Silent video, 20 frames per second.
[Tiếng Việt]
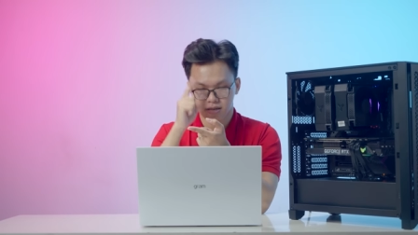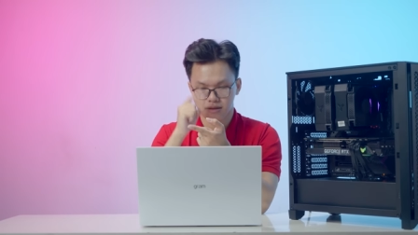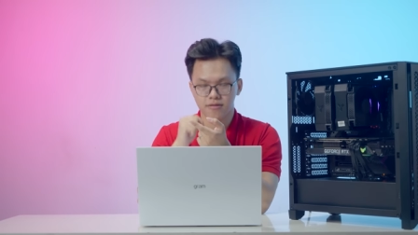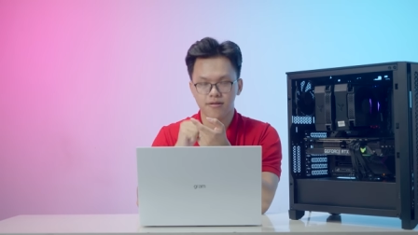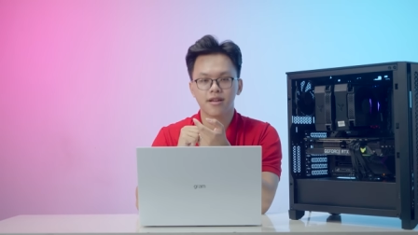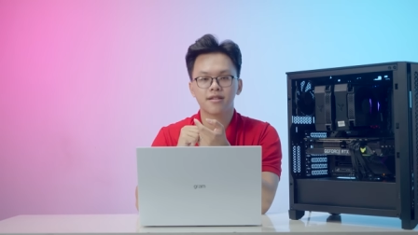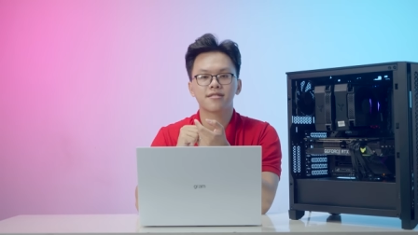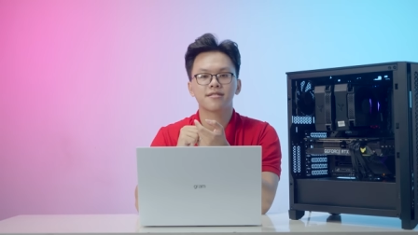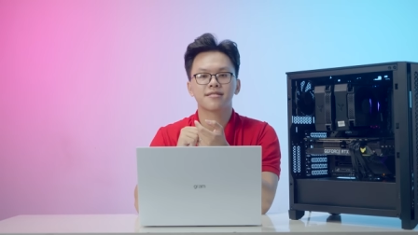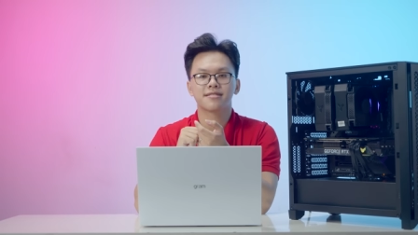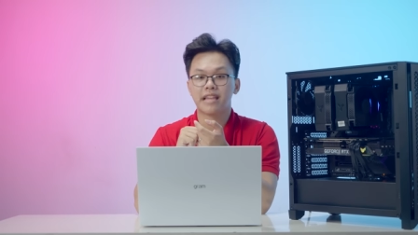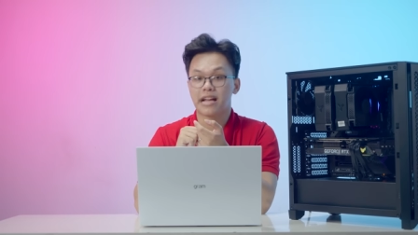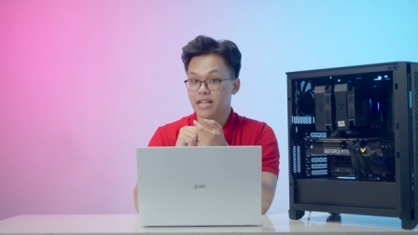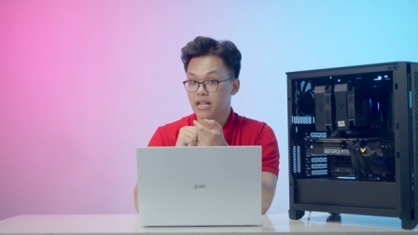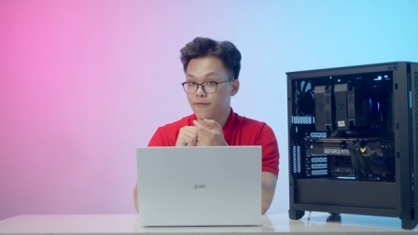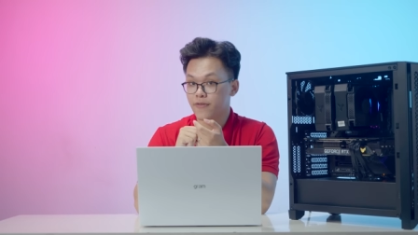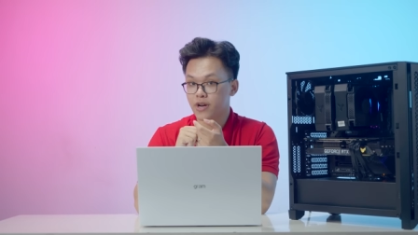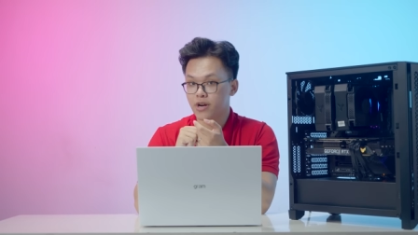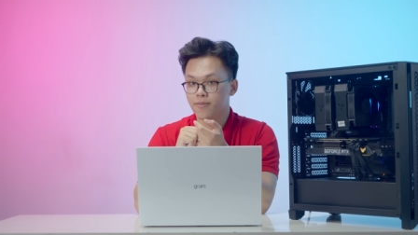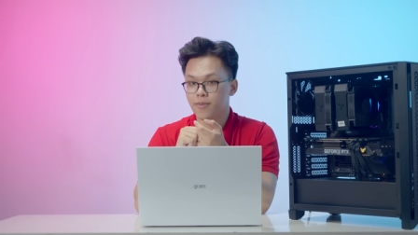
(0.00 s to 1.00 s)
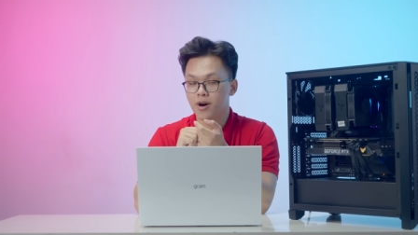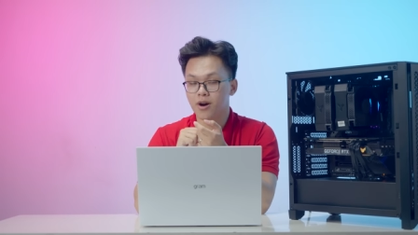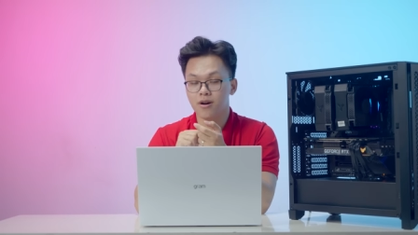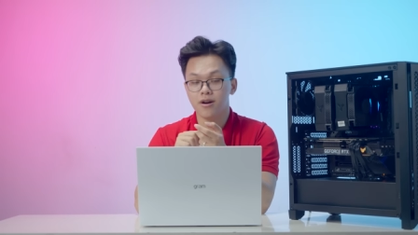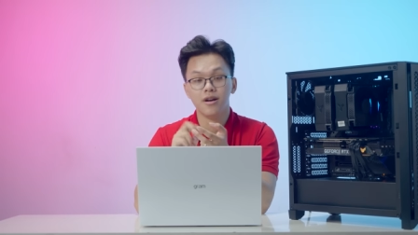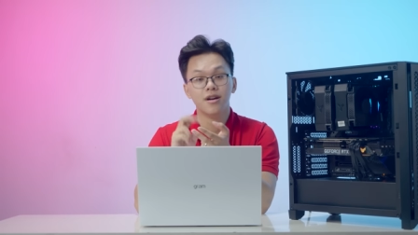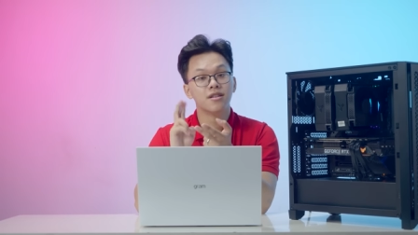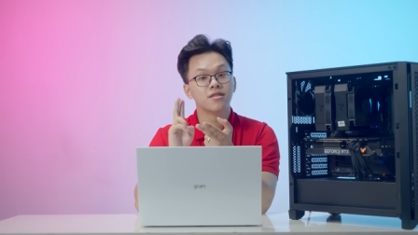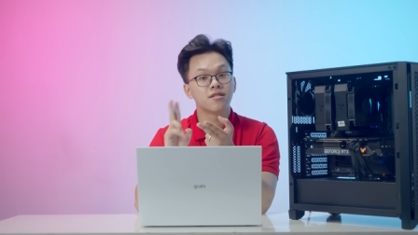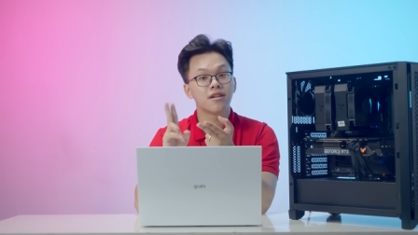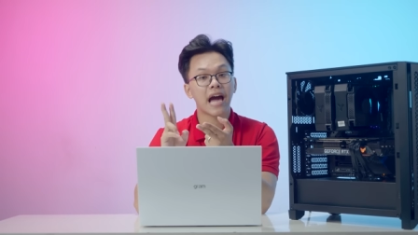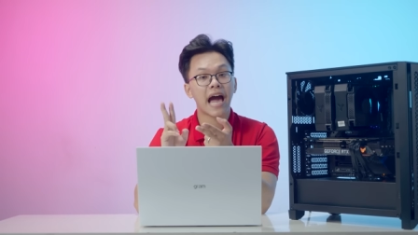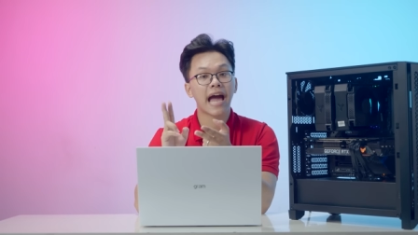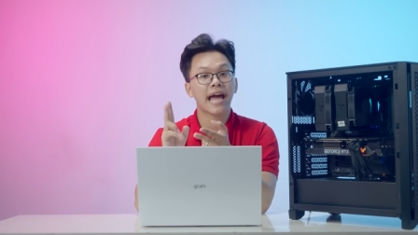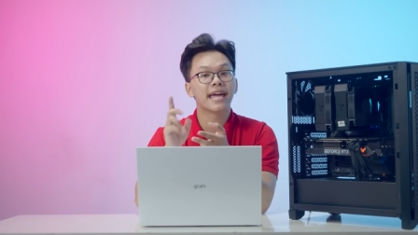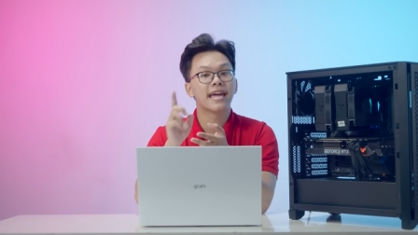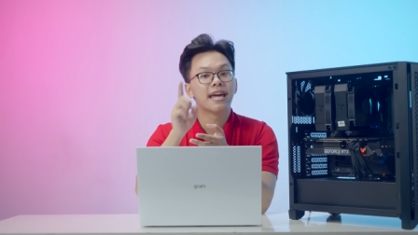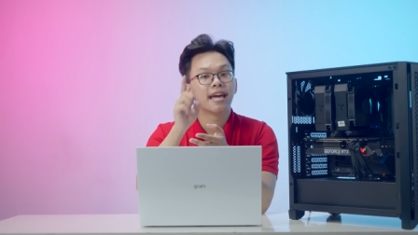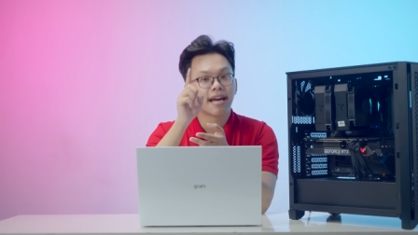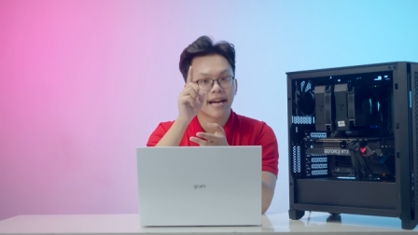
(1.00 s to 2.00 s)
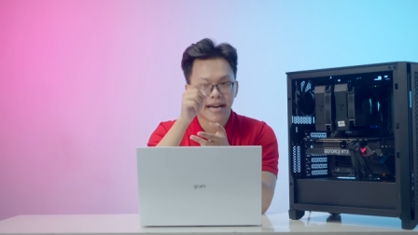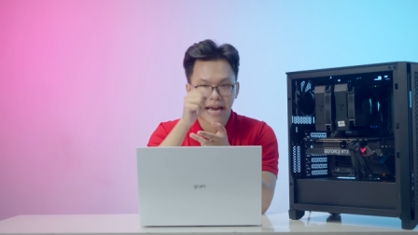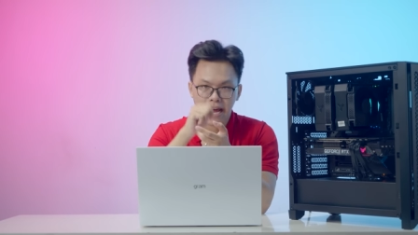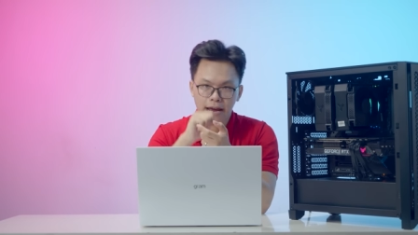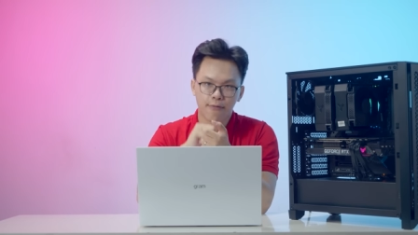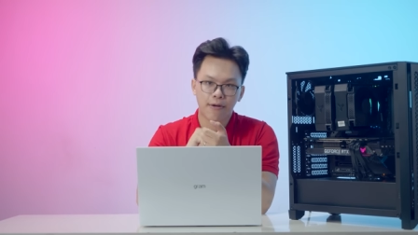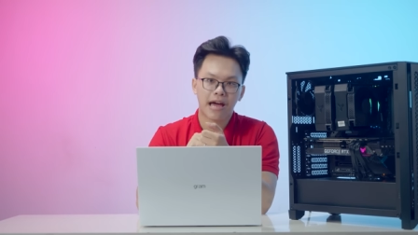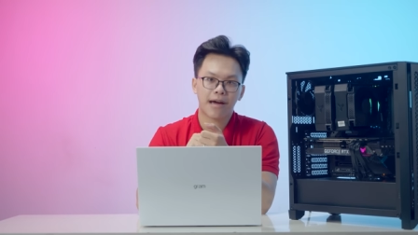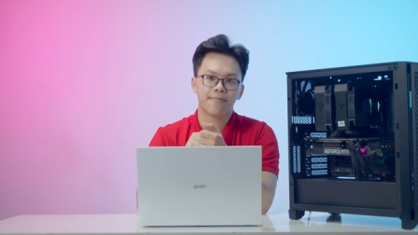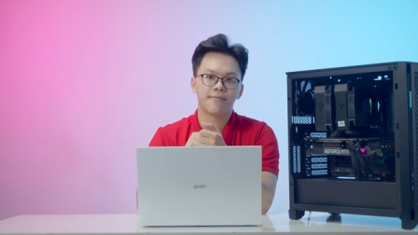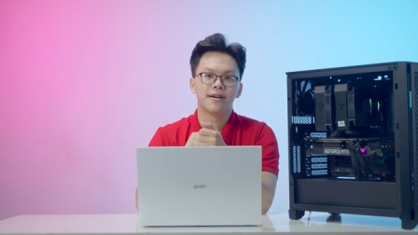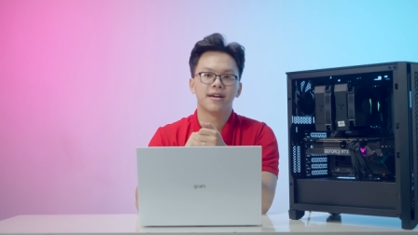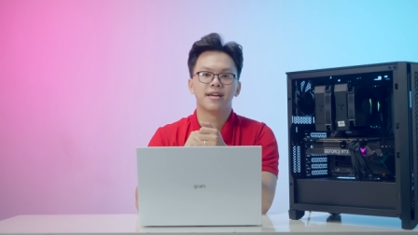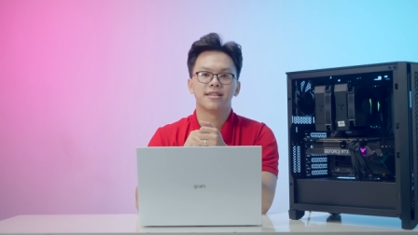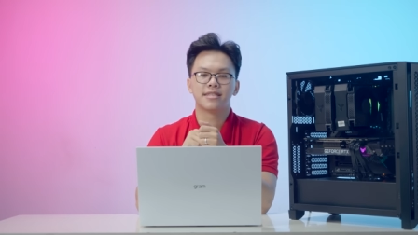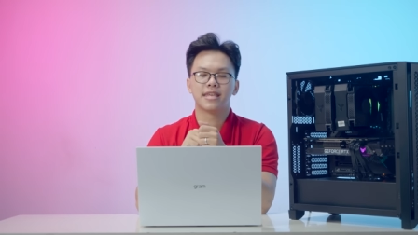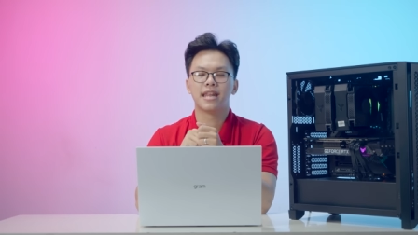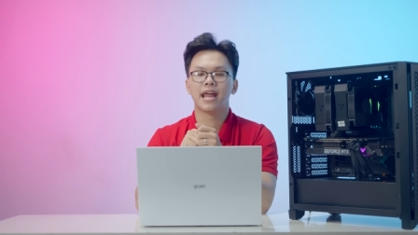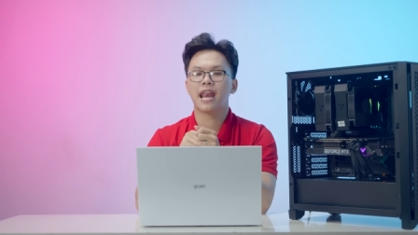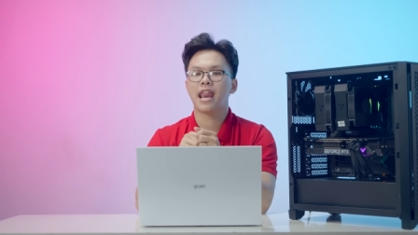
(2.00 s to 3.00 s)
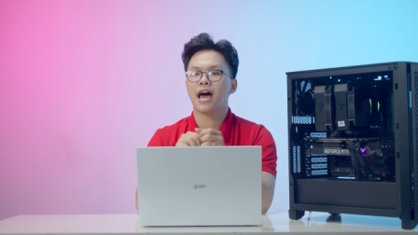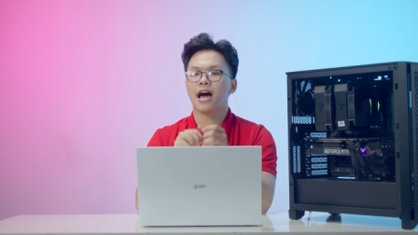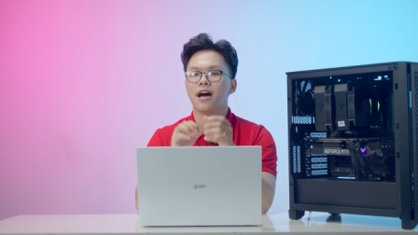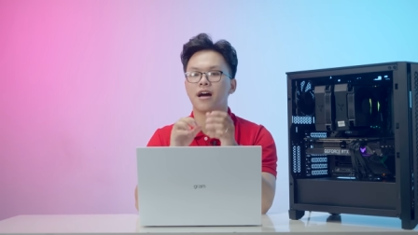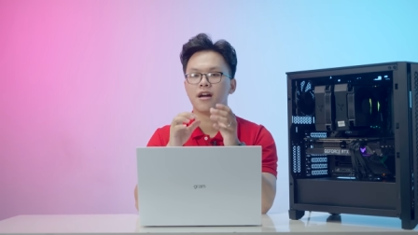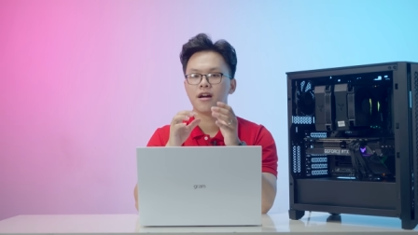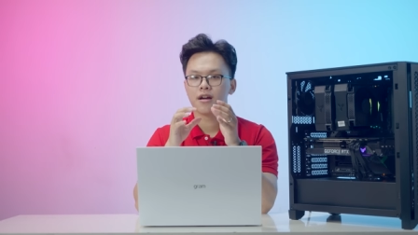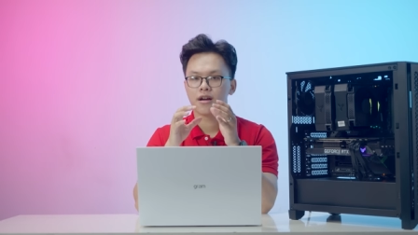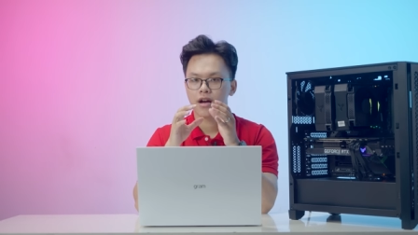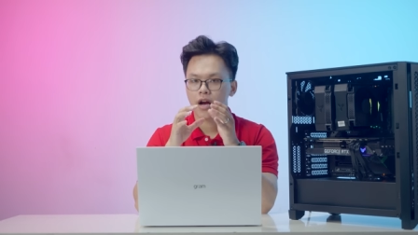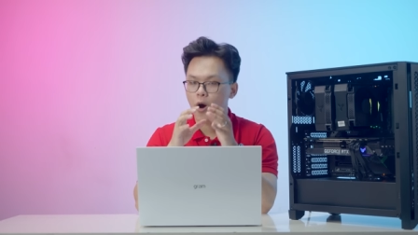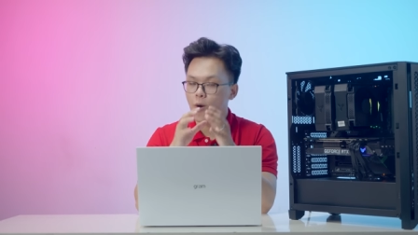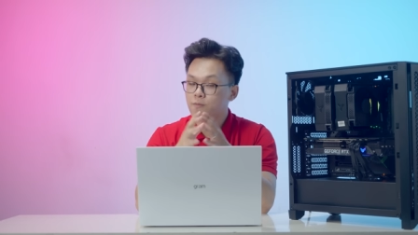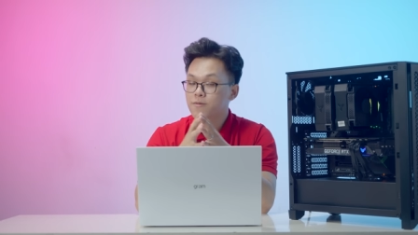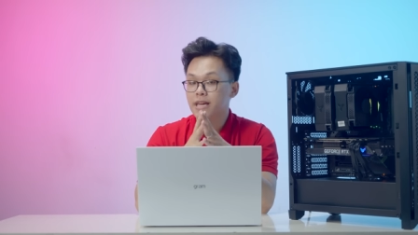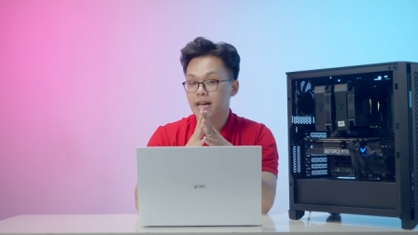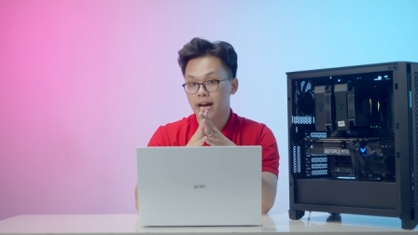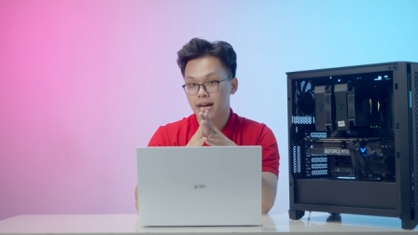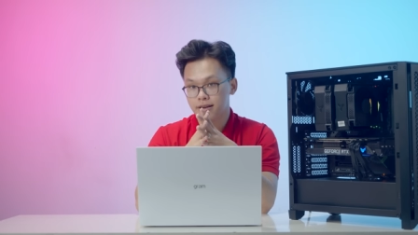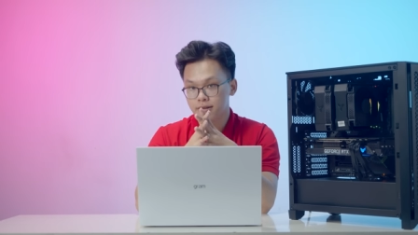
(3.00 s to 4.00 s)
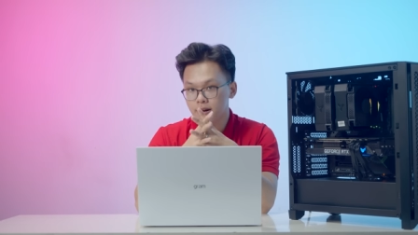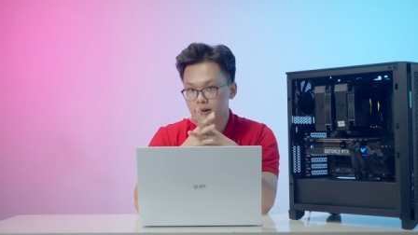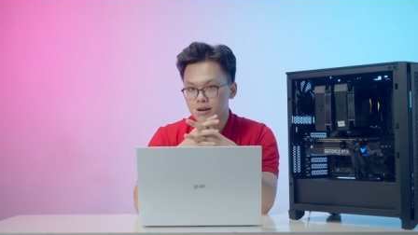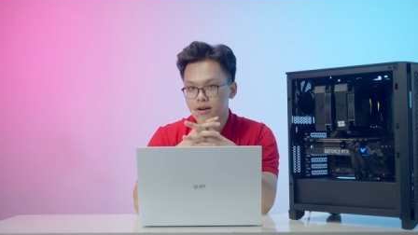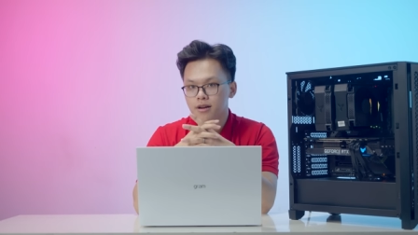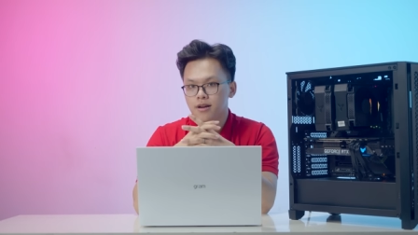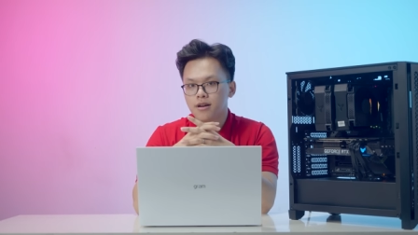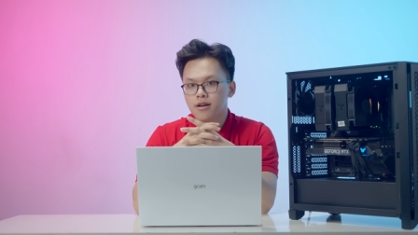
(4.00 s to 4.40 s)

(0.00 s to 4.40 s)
Thứ nhất, tản nhiệt vê rờ em. Thứ hai, khe RAM. Thế nên là không thể gắn được.